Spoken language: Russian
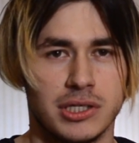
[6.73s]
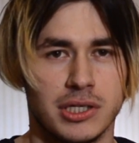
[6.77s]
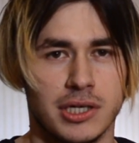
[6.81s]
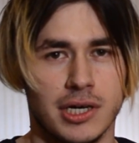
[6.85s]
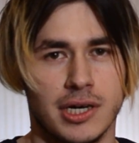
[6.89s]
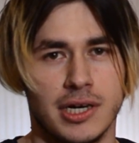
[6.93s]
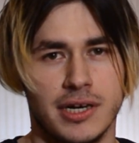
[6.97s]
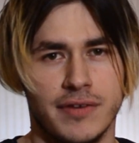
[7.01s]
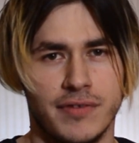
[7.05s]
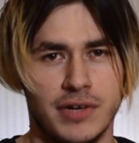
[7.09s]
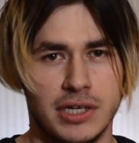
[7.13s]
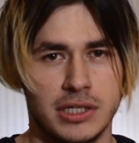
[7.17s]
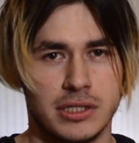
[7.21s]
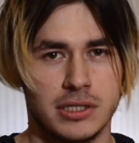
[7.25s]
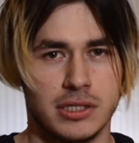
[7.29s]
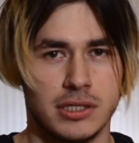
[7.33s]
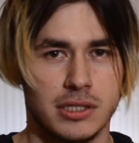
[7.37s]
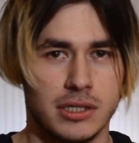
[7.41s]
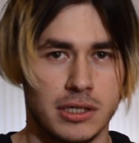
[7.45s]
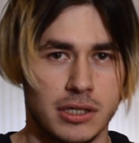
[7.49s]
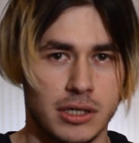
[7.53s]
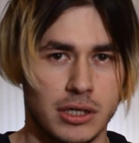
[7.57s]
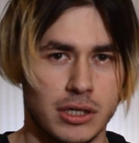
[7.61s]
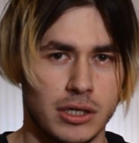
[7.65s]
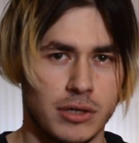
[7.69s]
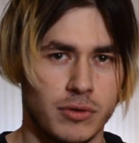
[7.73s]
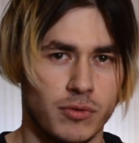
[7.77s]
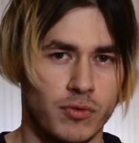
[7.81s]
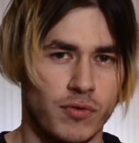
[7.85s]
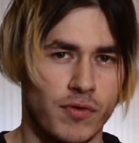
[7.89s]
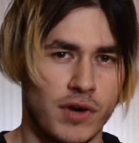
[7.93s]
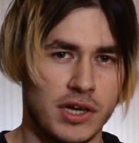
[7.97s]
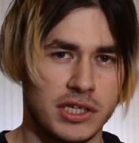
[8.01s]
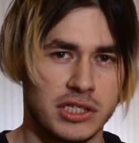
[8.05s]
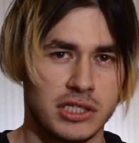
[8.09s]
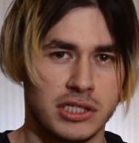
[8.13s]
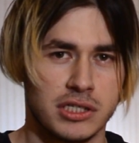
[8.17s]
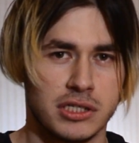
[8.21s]
Как говорится, у
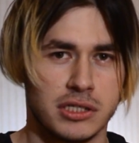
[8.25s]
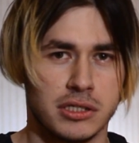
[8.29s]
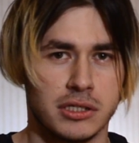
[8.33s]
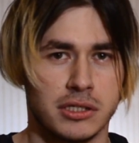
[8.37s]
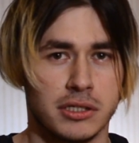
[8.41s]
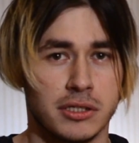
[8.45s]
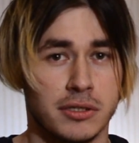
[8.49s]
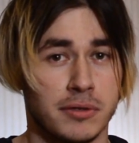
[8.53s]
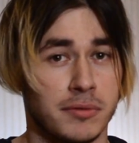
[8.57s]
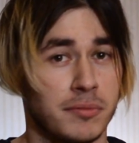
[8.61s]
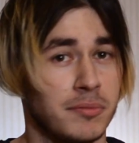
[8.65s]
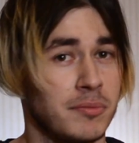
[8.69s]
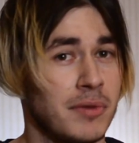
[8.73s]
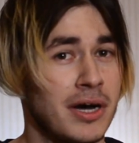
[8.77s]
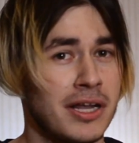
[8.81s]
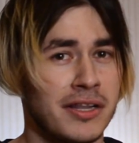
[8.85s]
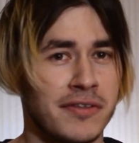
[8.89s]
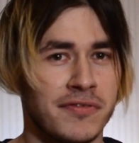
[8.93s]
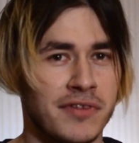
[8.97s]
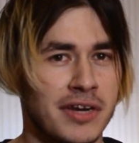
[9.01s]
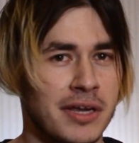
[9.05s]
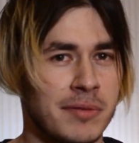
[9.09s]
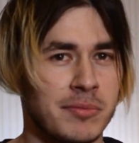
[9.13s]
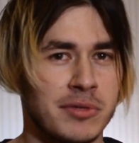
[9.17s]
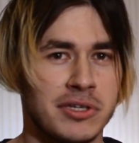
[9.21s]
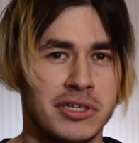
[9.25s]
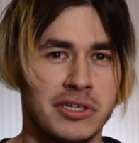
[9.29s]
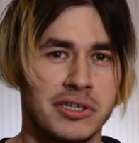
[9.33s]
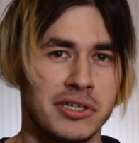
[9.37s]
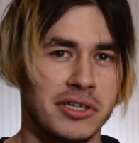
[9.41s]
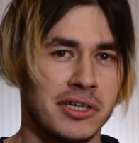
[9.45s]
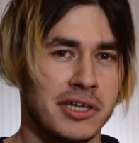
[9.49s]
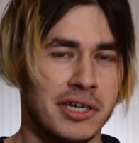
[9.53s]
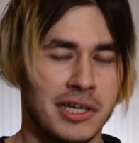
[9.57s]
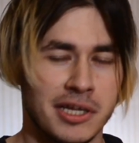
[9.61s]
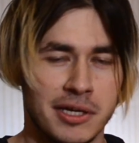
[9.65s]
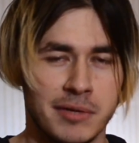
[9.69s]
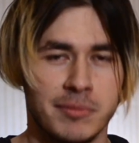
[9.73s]
вас э, мало времени,
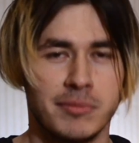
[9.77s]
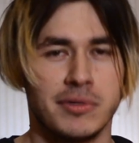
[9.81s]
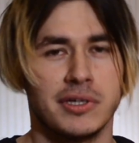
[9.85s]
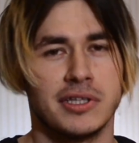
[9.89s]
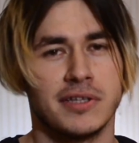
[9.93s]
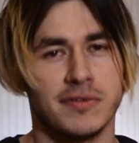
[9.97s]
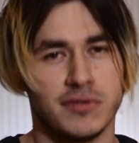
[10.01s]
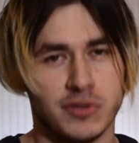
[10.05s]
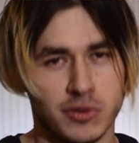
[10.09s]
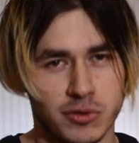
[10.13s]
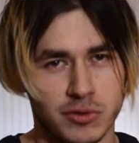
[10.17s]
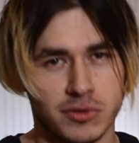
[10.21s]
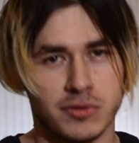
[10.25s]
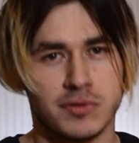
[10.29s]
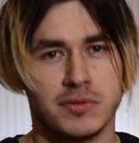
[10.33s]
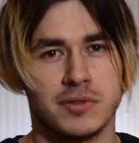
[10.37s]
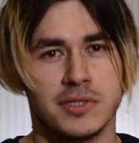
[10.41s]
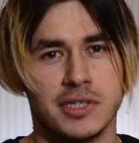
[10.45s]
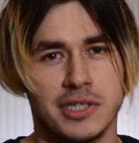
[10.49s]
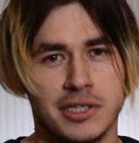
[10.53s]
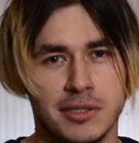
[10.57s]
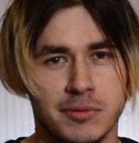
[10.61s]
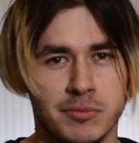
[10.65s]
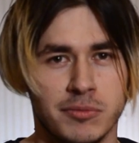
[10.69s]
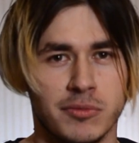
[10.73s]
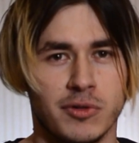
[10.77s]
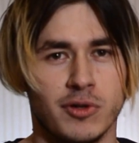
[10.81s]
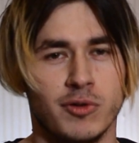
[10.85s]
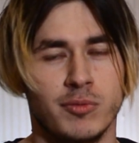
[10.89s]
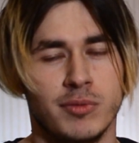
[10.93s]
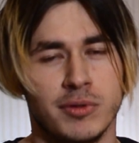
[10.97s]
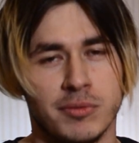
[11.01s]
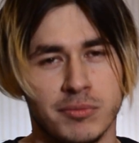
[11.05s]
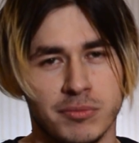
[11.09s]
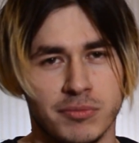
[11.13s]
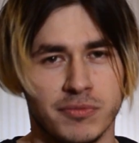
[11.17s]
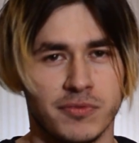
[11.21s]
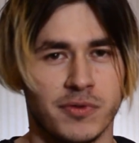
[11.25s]
мы это все ценим, любим.